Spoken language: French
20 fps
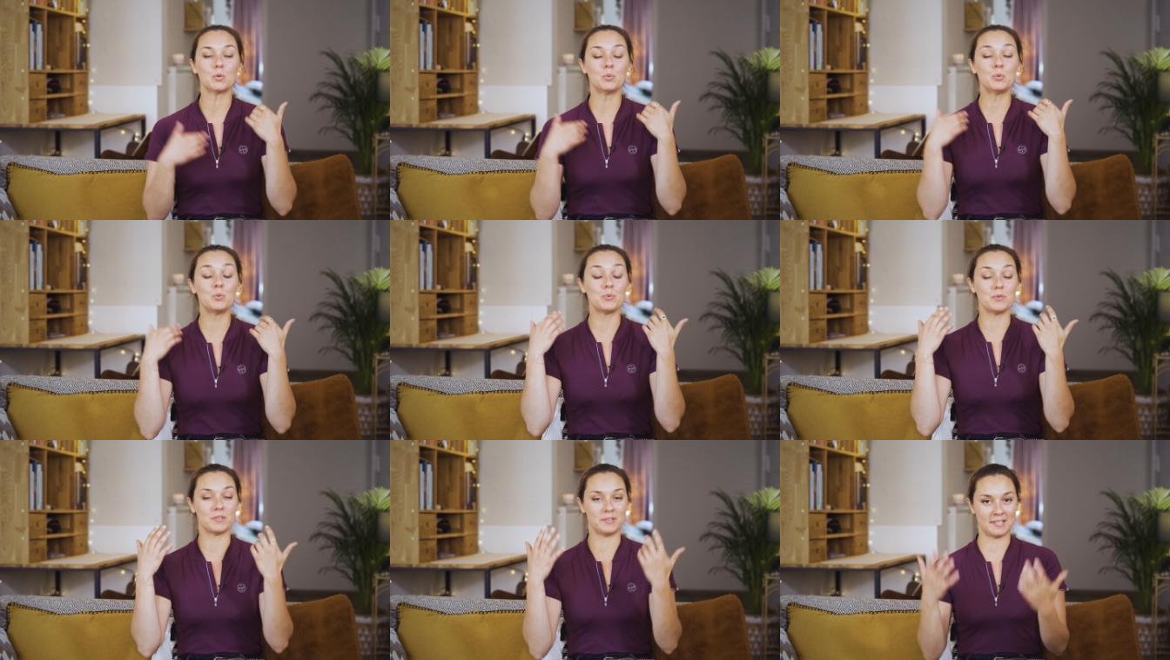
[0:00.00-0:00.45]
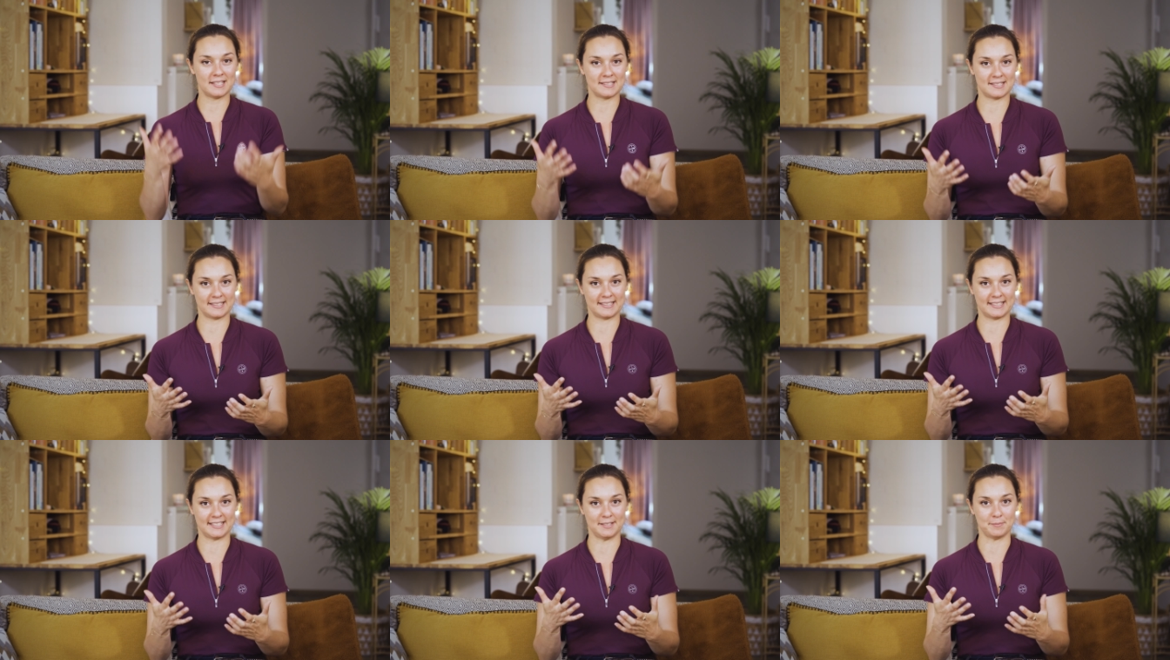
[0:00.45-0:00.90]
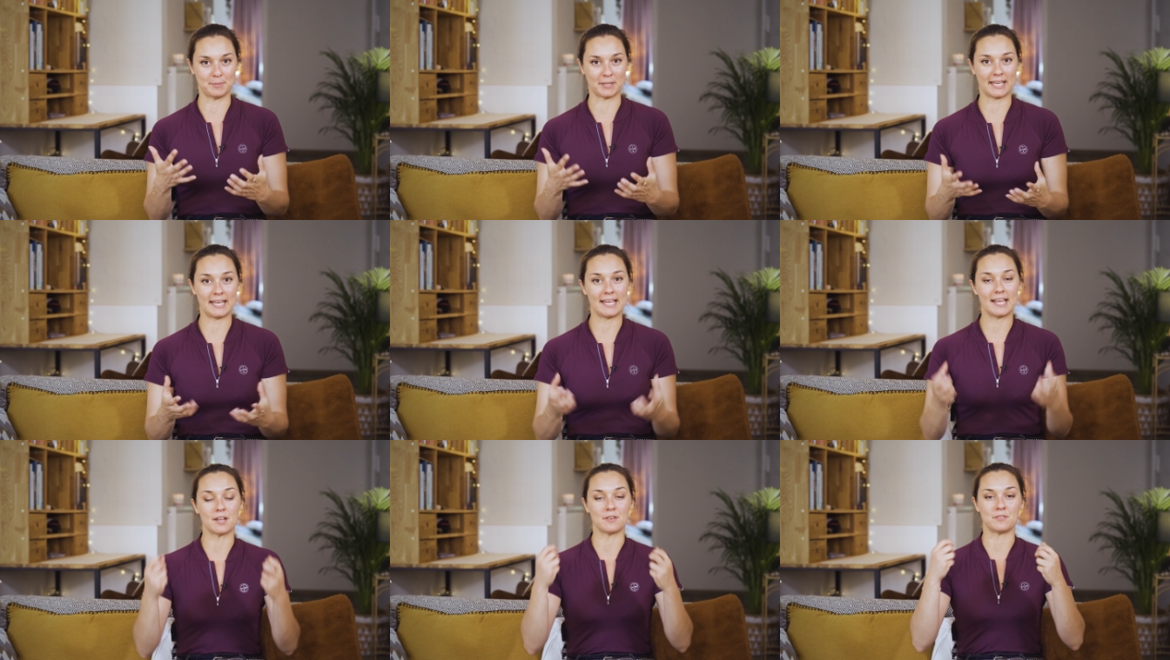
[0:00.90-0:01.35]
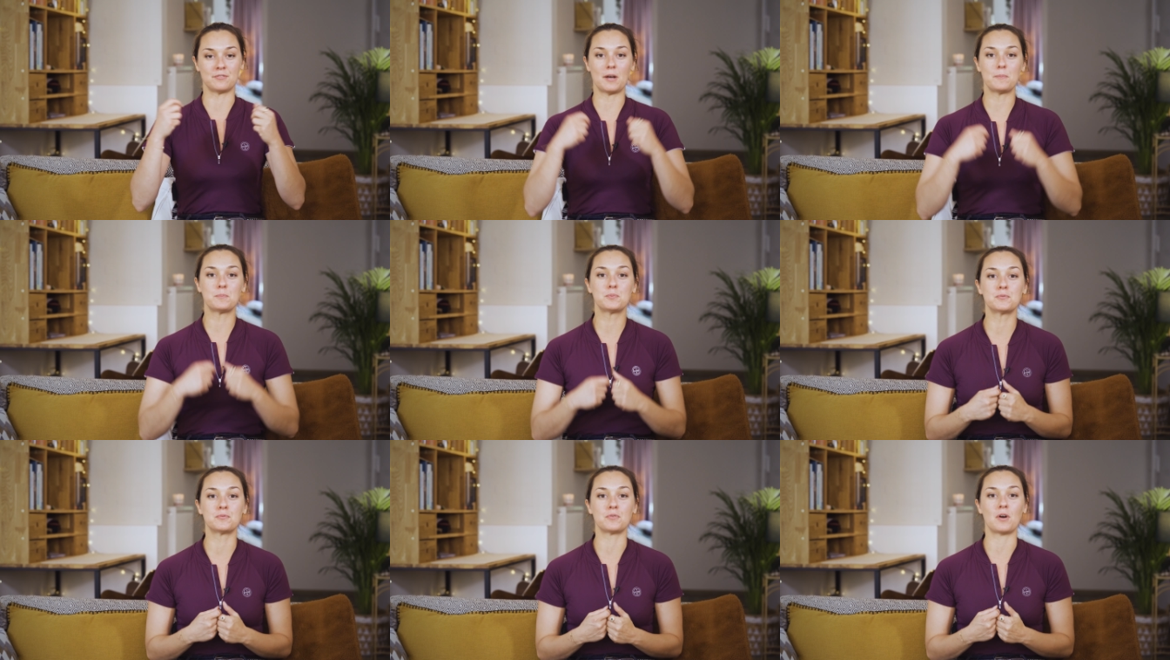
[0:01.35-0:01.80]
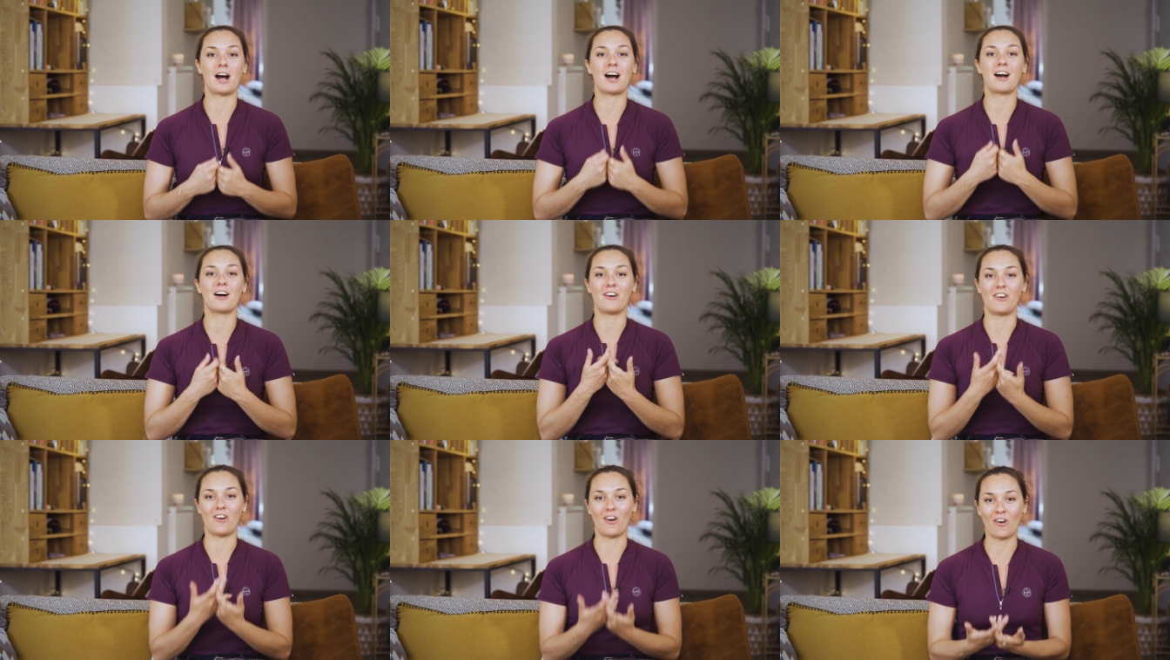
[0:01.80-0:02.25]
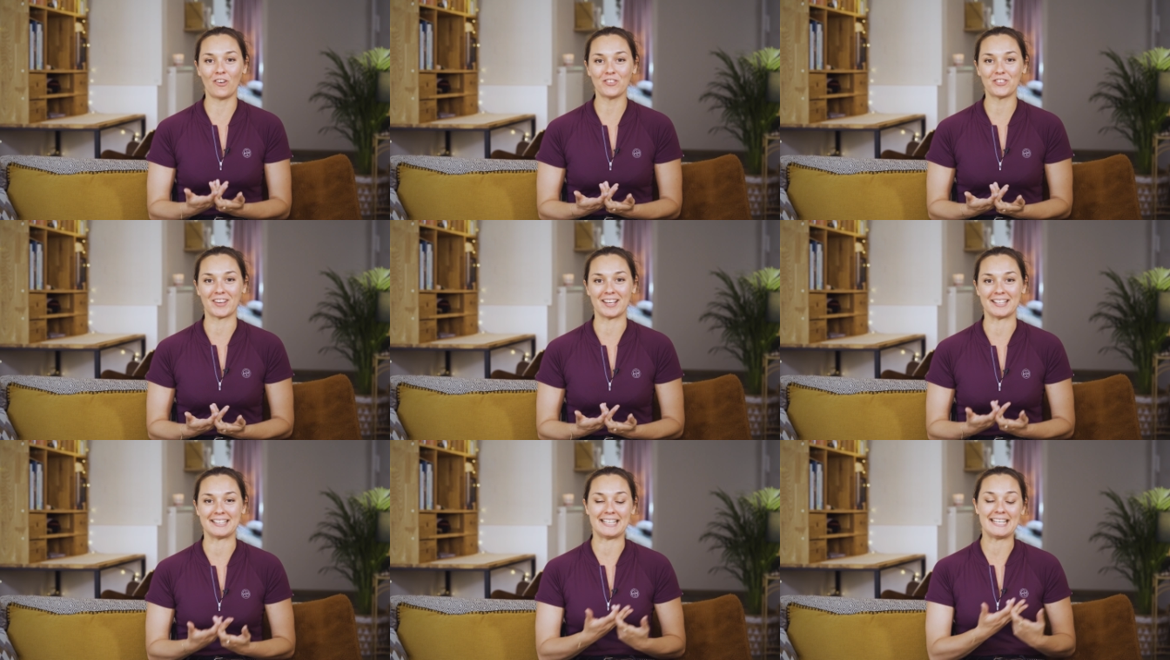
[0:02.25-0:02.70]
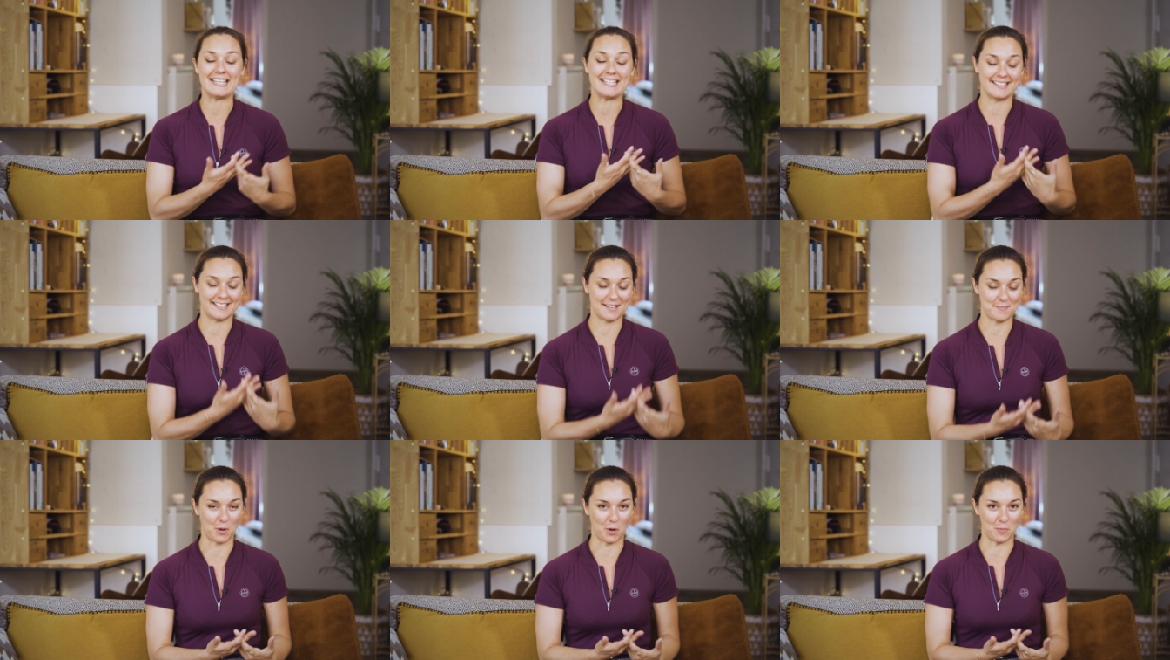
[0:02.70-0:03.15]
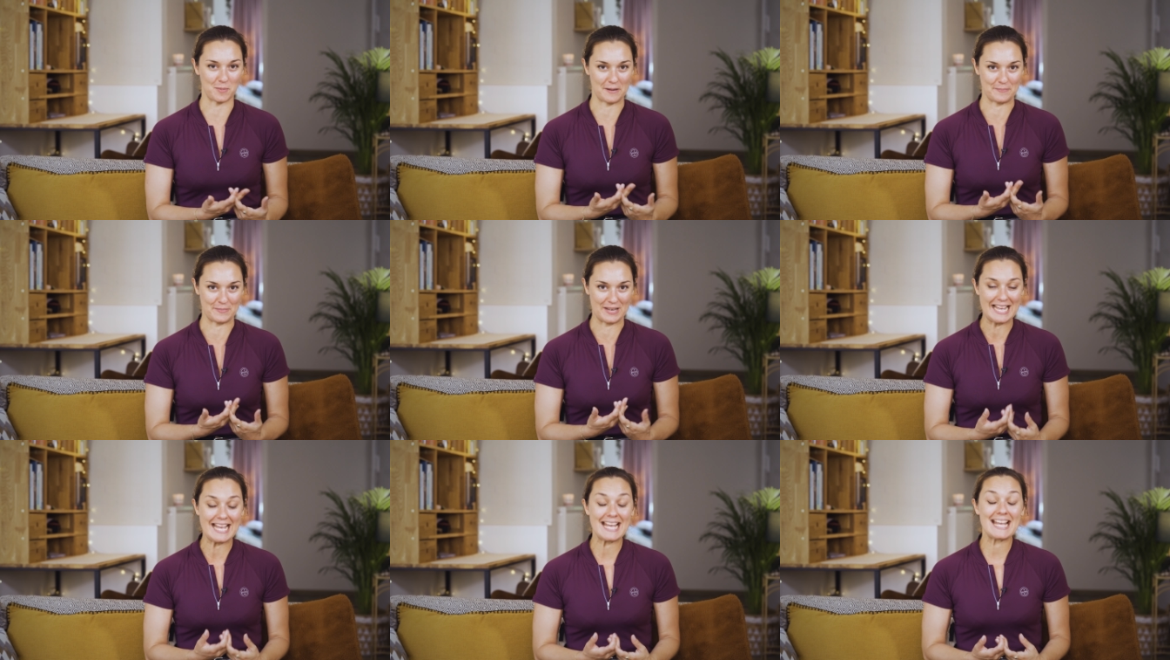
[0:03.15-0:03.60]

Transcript: ou déséquilibrée va pouvoir entraîner des problèmes.